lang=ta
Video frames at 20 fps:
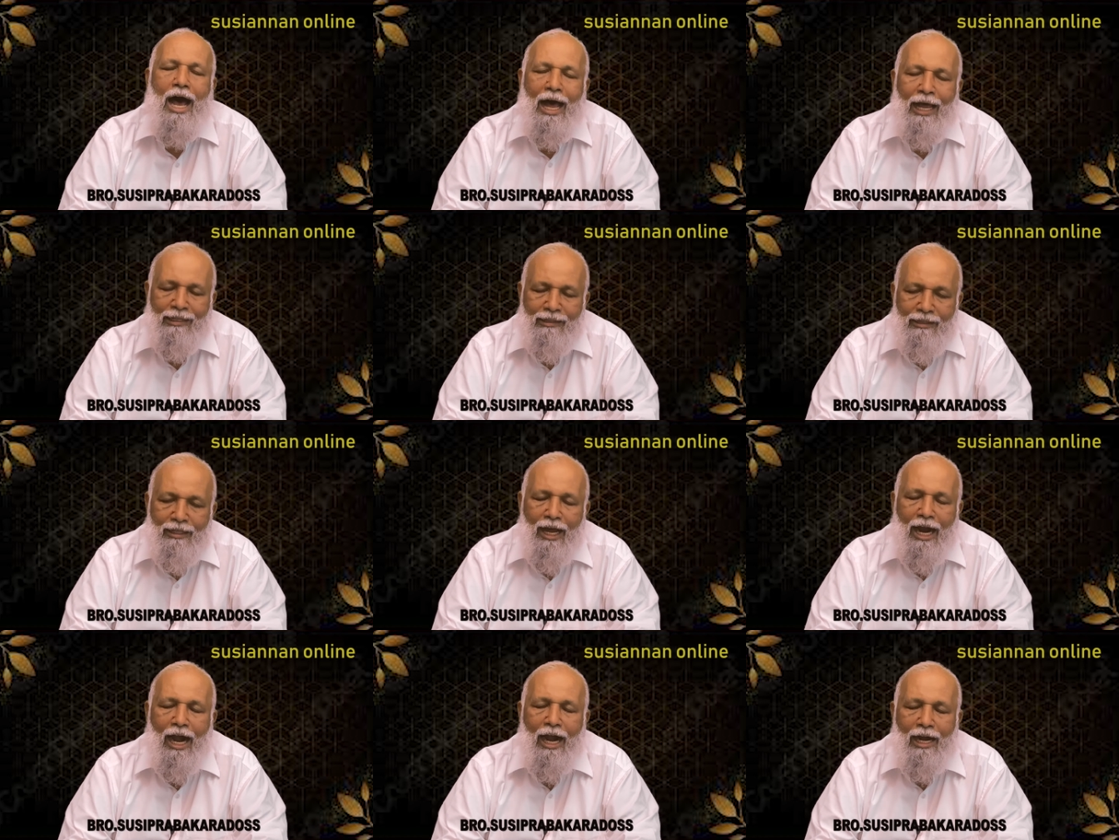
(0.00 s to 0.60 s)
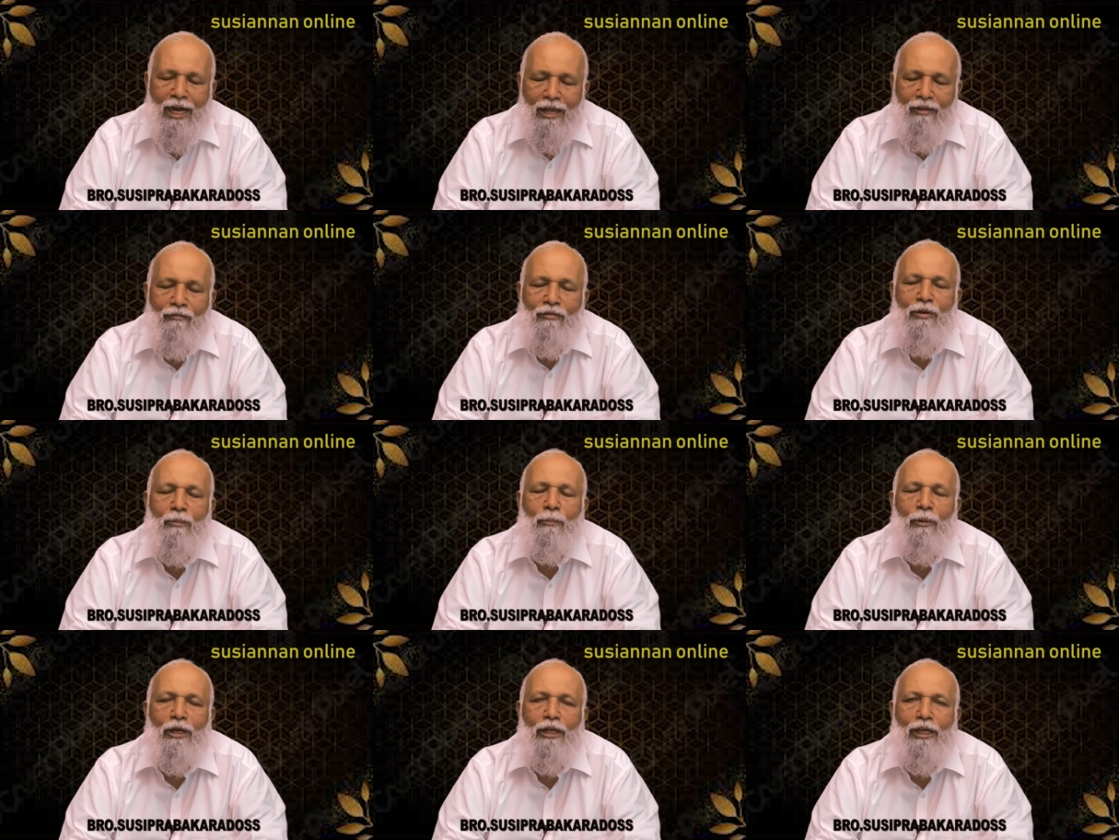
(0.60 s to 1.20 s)
அந்த
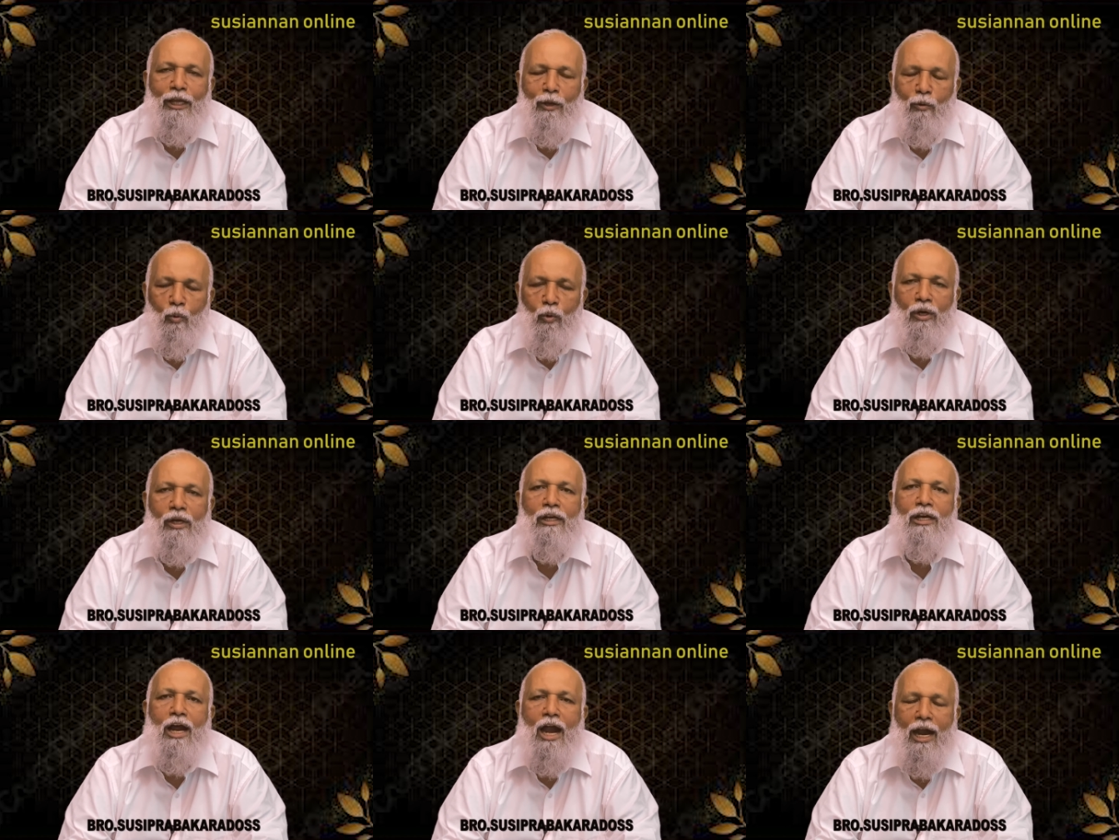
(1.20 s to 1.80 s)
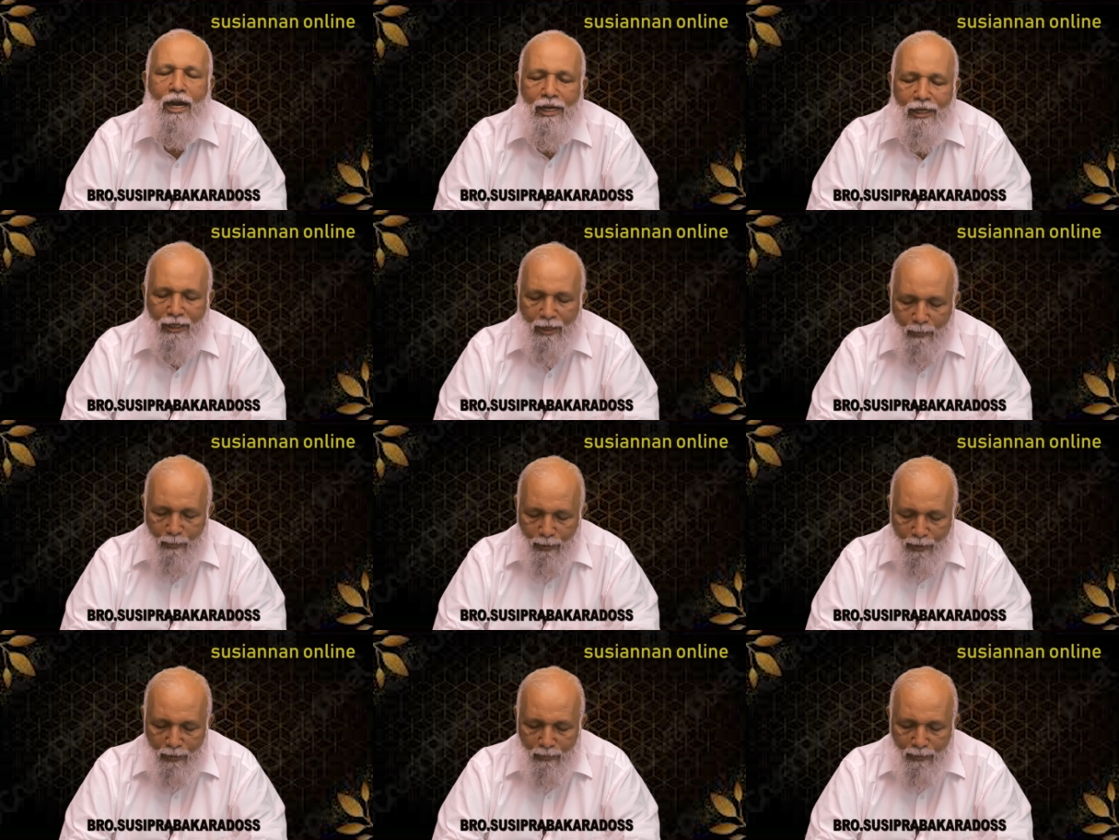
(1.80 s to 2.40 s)
அளவின்படியே உங்களுக்கு
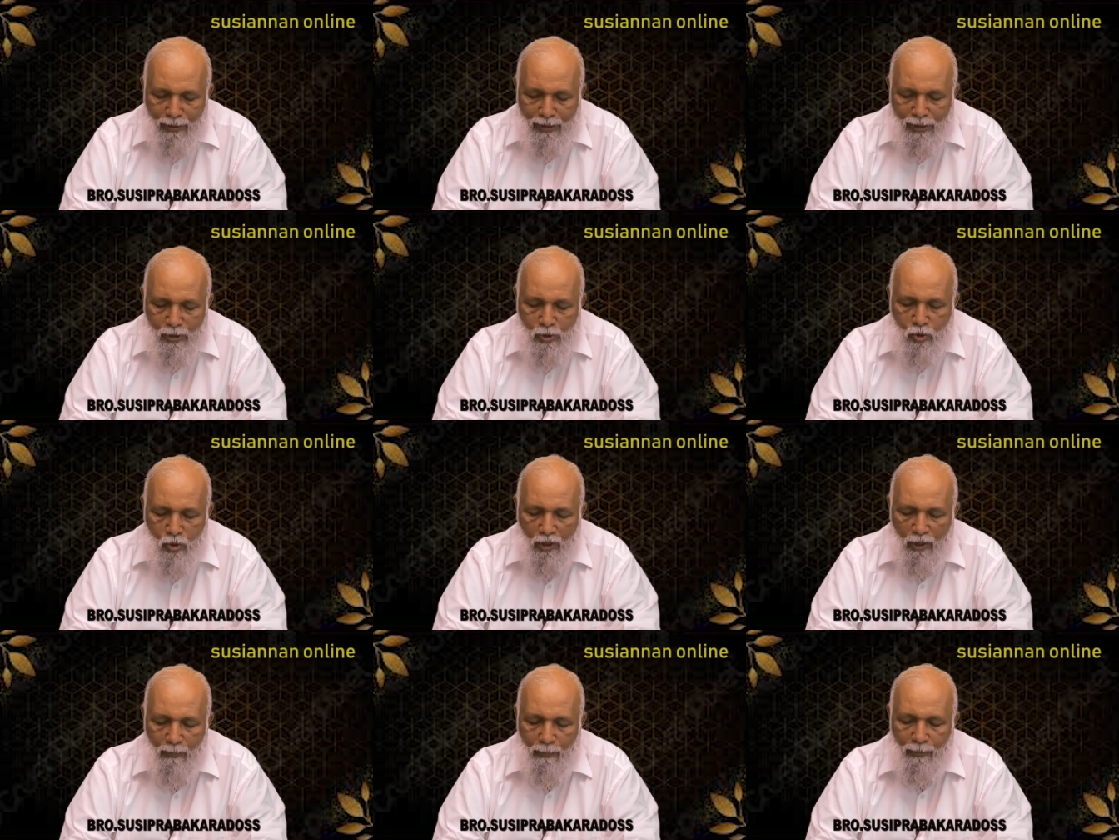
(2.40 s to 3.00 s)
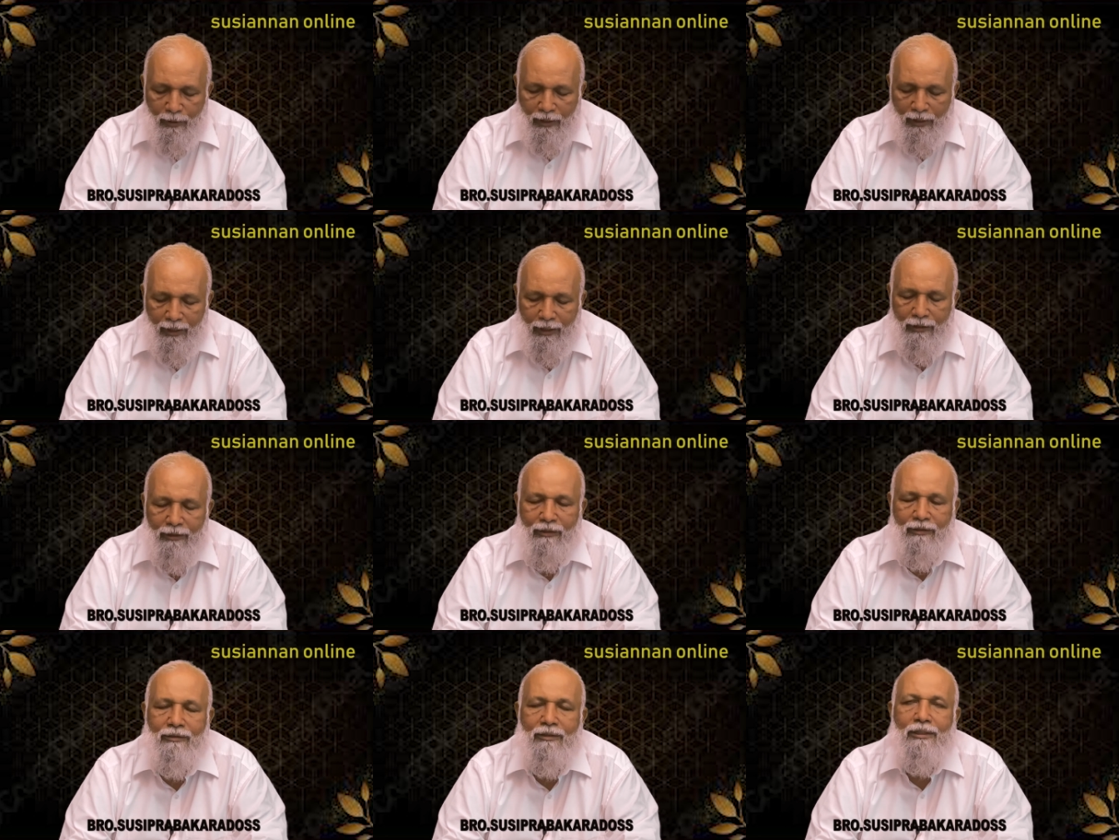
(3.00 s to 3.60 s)
அளக்கப்படும் என்று
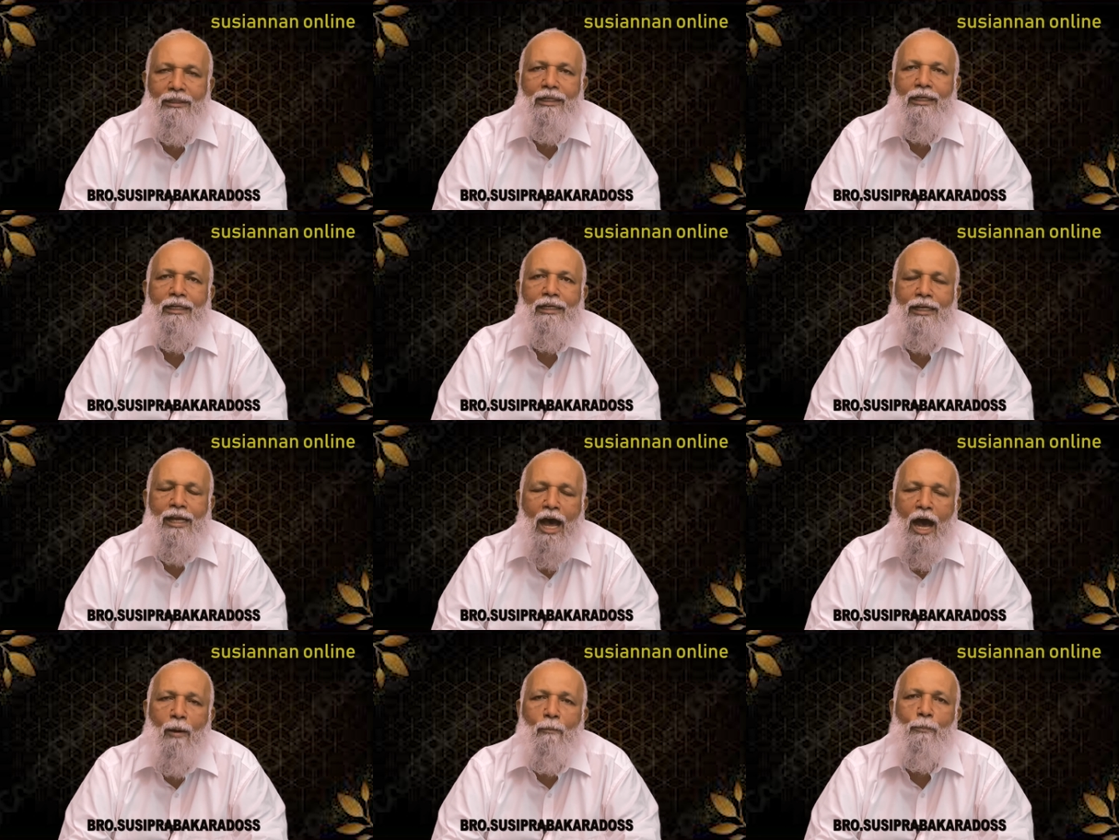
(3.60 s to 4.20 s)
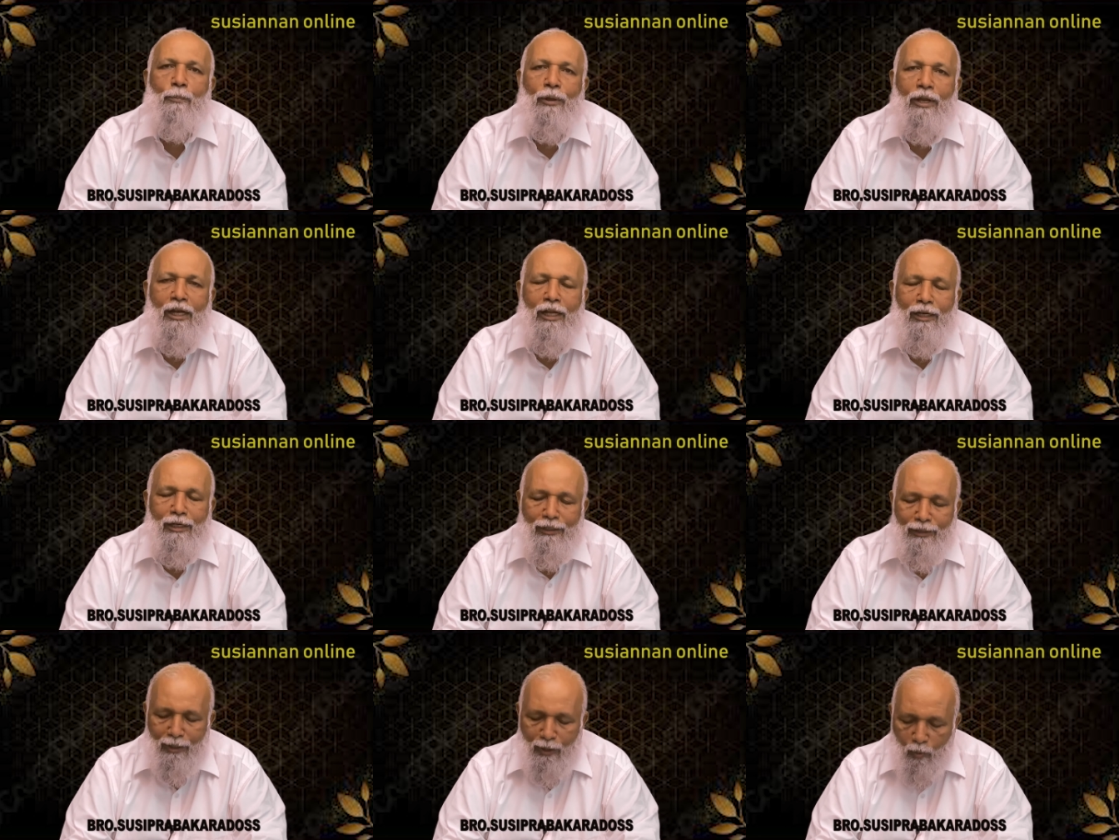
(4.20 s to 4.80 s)
சொல்லப்படுகிறது நாம்
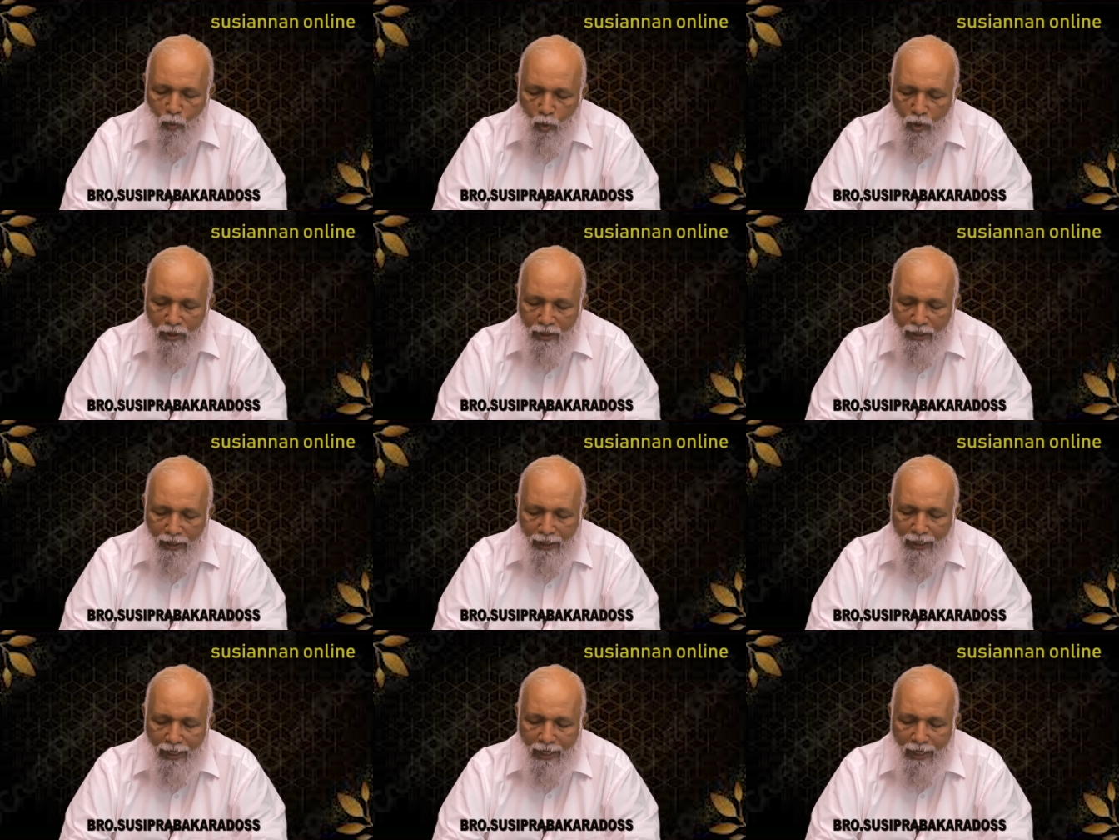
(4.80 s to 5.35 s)
பிறருக்கு கொடுக்கிற